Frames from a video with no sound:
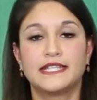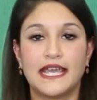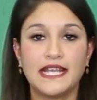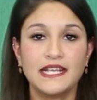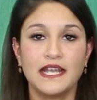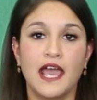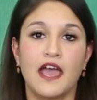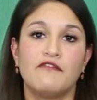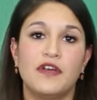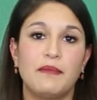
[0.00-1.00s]
Denn
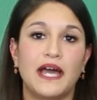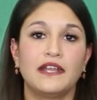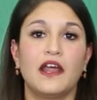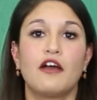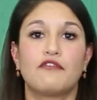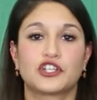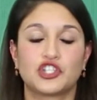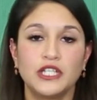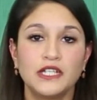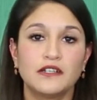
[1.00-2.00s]
wenn man
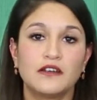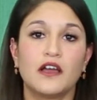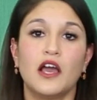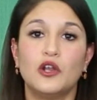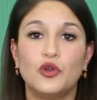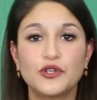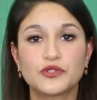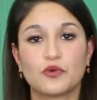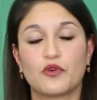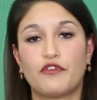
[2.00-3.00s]
verschiedene
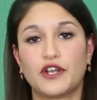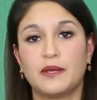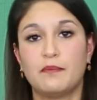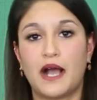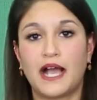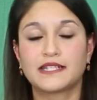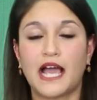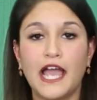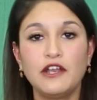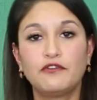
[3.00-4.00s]
Lösungen von dem Markt
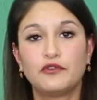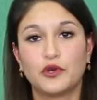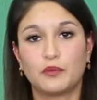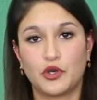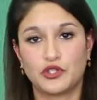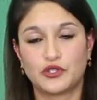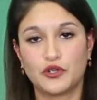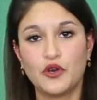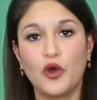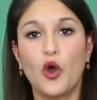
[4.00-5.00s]
einführen
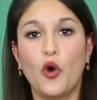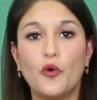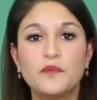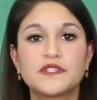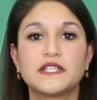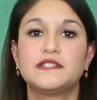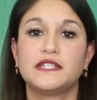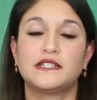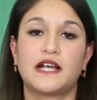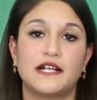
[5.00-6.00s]
möchte, um sich
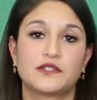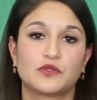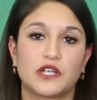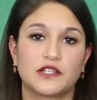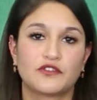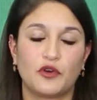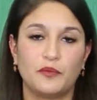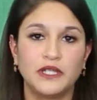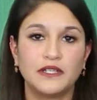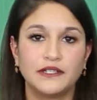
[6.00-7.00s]
digital zu
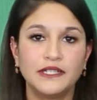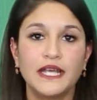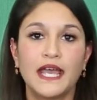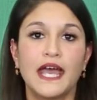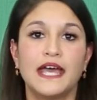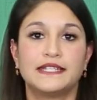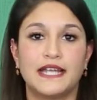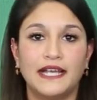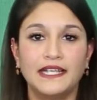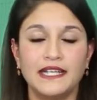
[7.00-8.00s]
transformieren,
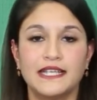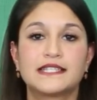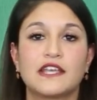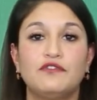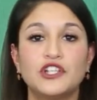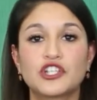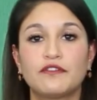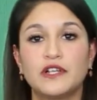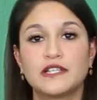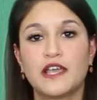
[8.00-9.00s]
dann ist der
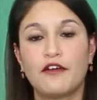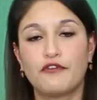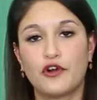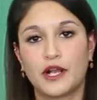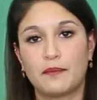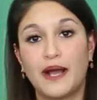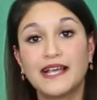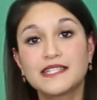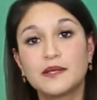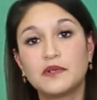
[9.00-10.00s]
wirtschaftliche Erfolg
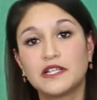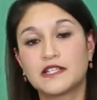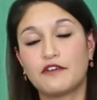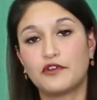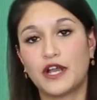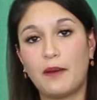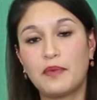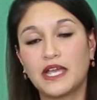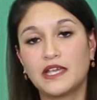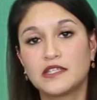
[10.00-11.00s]
maßgeblich davon
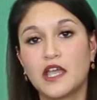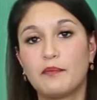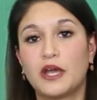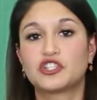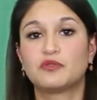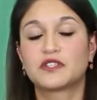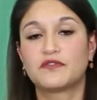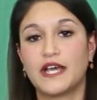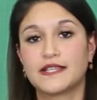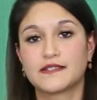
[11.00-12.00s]
abhängig,
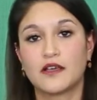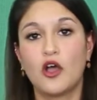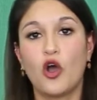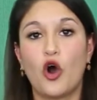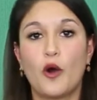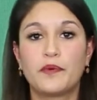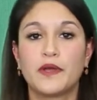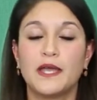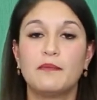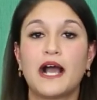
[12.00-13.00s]
beispielsweise ob
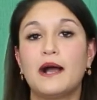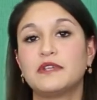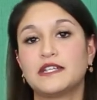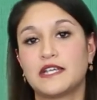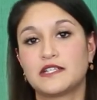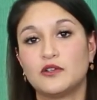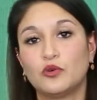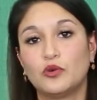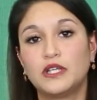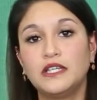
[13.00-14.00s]
im Rahmen der
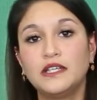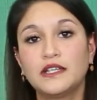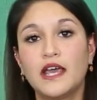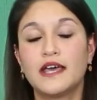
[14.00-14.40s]
Technologien